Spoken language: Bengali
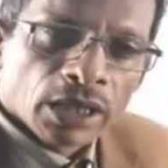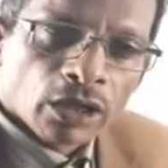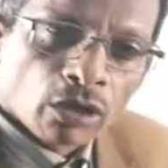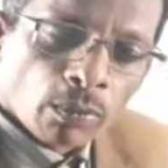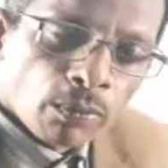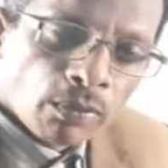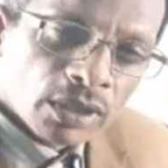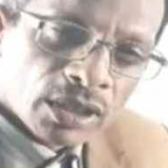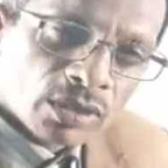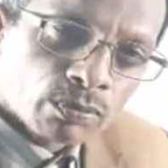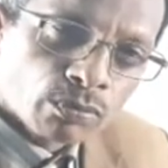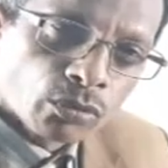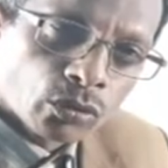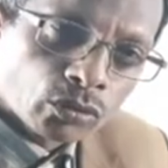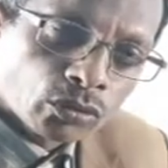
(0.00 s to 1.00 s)
ই গভর্নেন্স
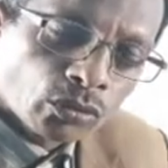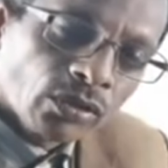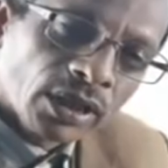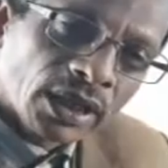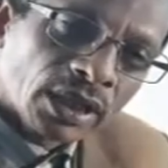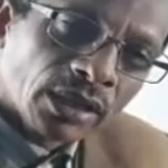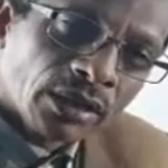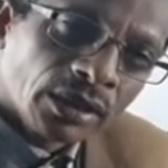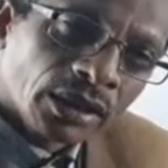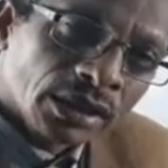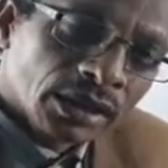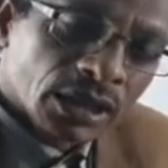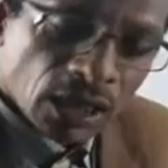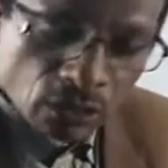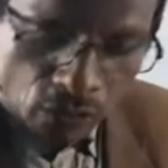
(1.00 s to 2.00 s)
মূলত
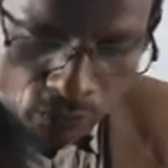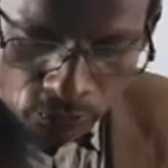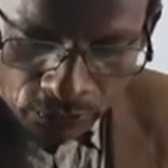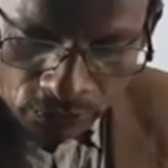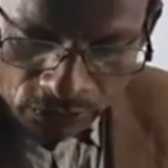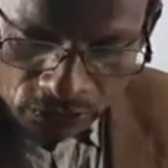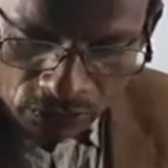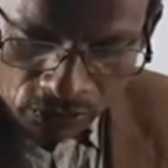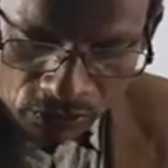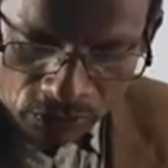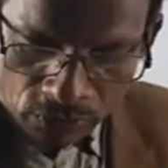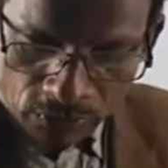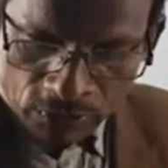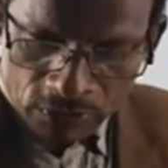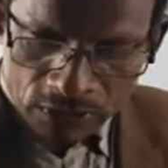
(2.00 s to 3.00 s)
ডিজিটাল গভর্নেন্সের
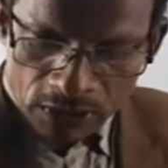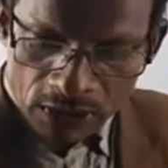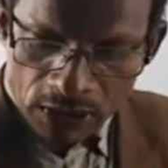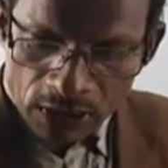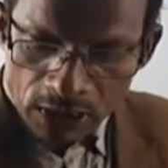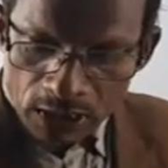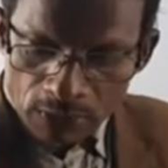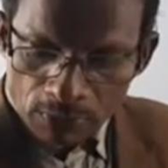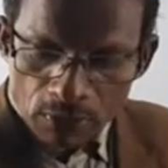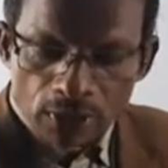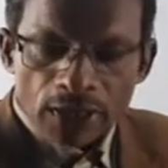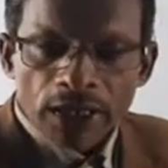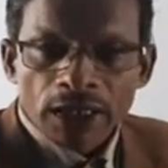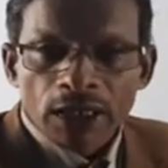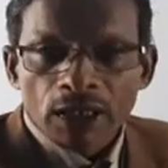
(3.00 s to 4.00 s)
কথা বলেছেন এবং
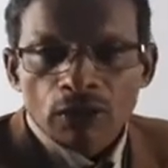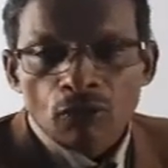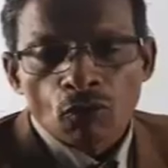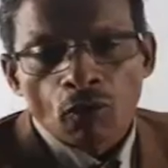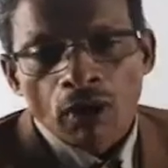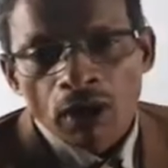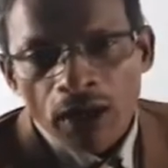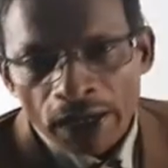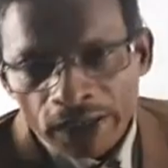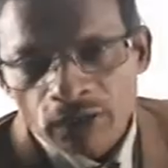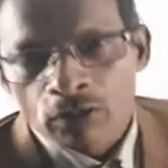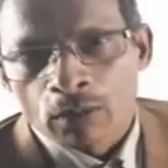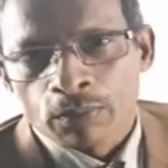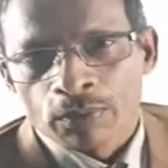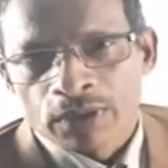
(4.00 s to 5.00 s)
এটাকে অনলাইন
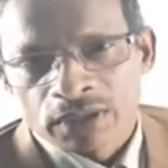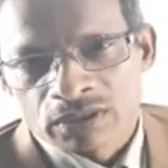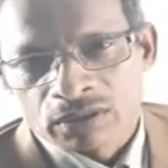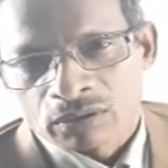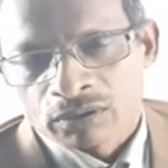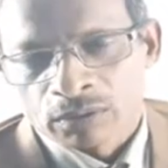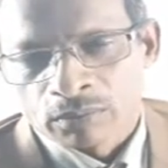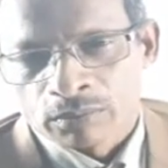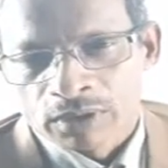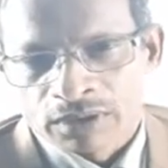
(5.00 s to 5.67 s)
গভর্নেন্সের কথা